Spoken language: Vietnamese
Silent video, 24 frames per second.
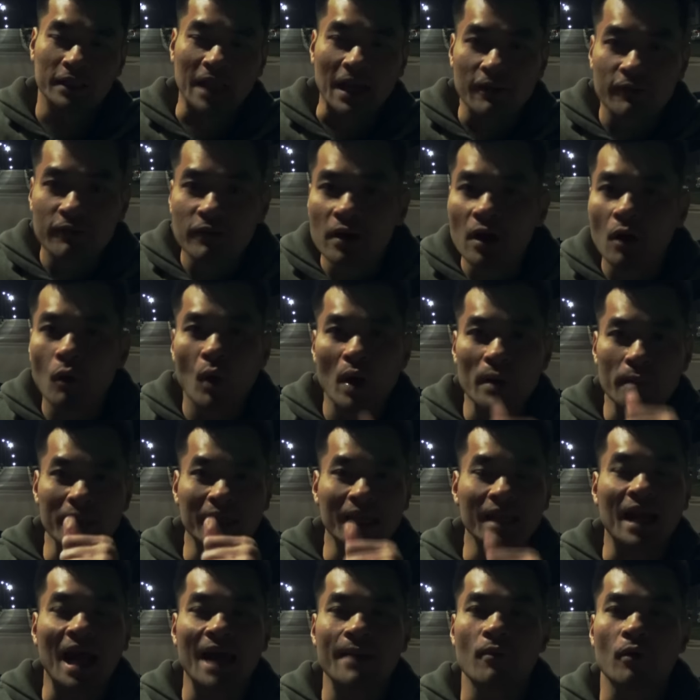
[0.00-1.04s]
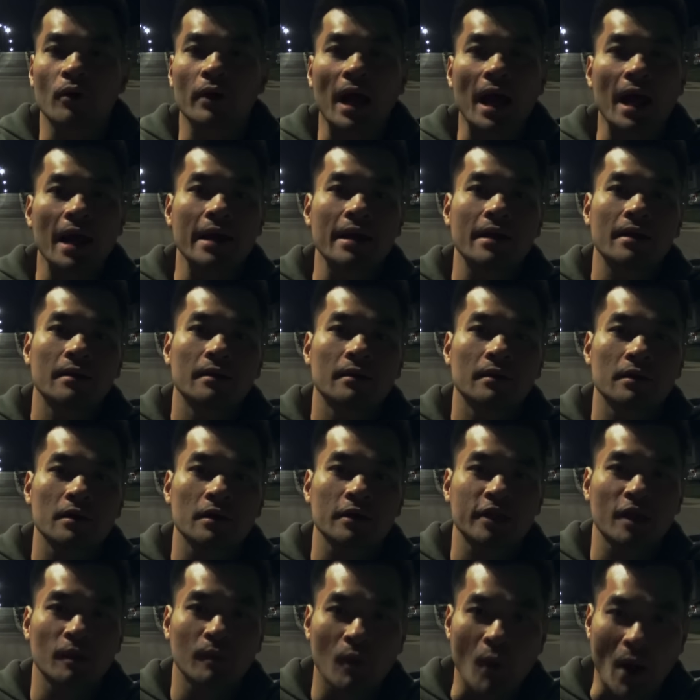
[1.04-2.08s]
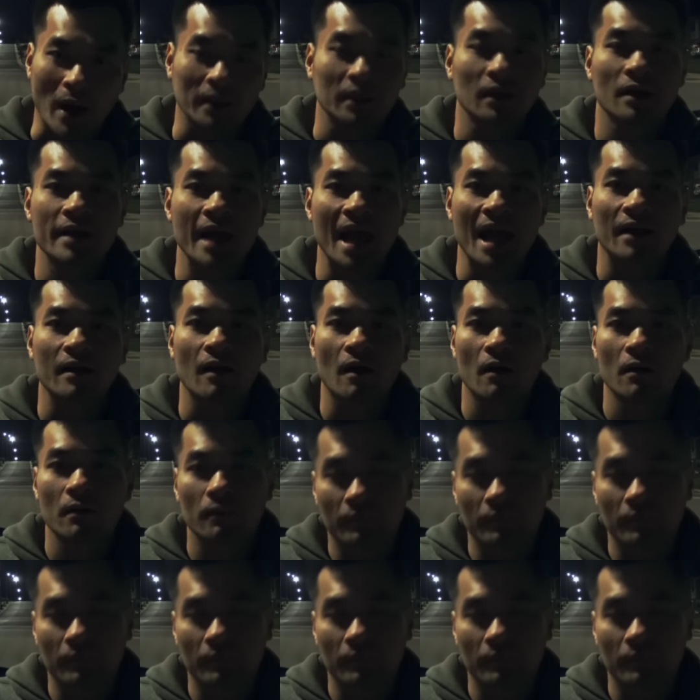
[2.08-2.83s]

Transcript: ta vừa quên BTK một cái, trong khoảng thời gian đó